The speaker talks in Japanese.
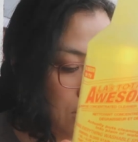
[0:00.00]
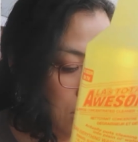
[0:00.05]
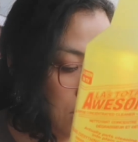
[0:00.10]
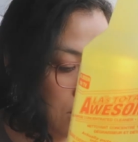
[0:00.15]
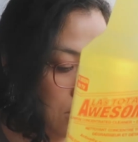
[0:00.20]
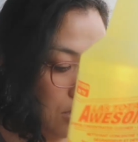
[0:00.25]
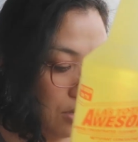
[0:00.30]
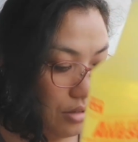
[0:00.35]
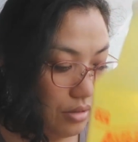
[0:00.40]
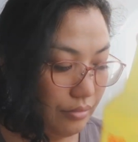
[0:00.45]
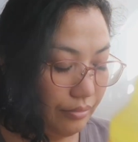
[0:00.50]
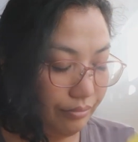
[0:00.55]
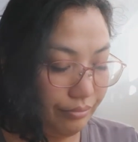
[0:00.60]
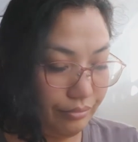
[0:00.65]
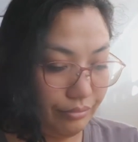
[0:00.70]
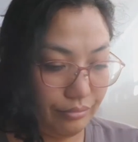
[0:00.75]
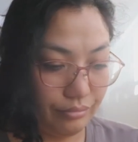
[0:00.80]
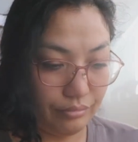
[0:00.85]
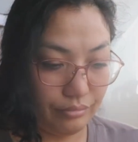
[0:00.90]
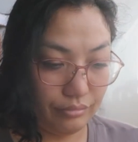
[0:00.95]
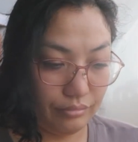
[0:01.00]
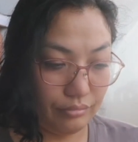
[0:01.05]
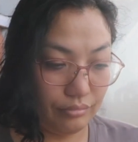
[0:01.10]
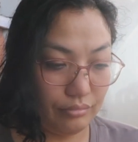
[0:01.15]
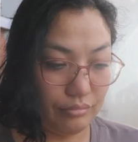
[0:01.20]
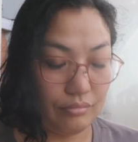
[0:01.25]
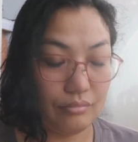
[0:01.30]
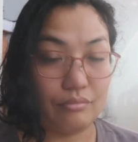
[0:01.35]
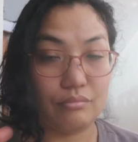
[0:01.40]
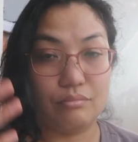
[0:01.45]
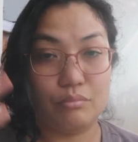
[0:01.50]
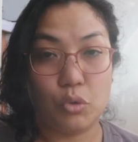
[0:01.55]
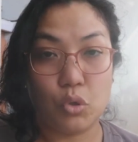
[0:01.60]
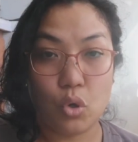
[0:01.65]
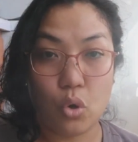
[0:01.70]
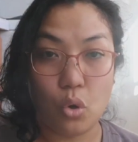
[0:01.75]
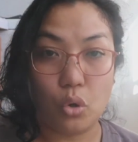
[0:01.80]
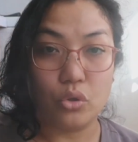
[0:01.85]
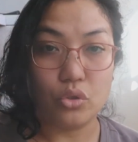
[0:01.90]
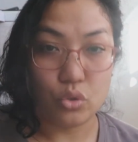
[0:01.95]
あ向
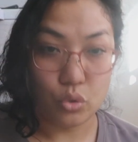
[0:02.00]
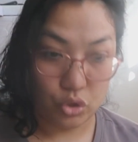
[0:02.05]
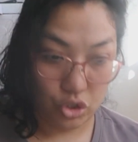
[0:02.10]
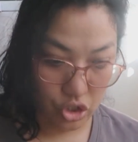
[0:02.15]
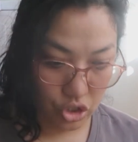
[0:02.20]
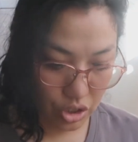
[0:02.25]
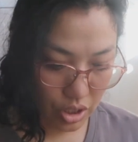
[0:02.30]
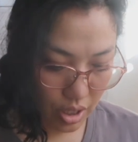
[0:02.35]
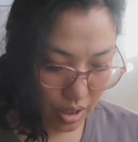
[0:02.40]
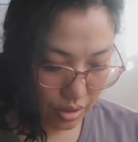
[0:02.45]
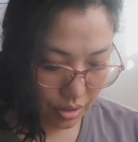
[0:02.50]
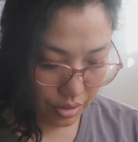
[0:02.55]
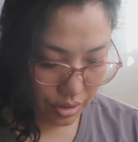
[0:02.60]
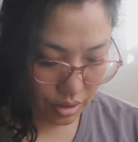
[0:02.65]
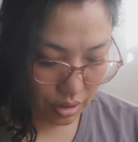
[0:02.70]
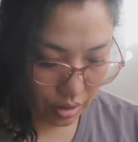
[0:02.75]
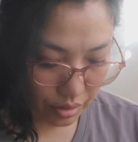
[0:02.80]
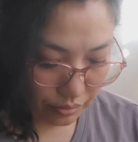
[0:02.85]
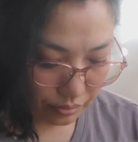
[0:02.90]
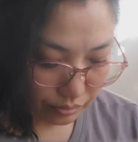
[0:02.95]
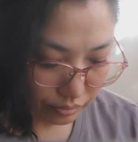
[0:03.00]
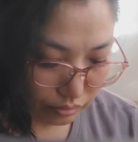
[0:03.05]
こう掃除したいからさ。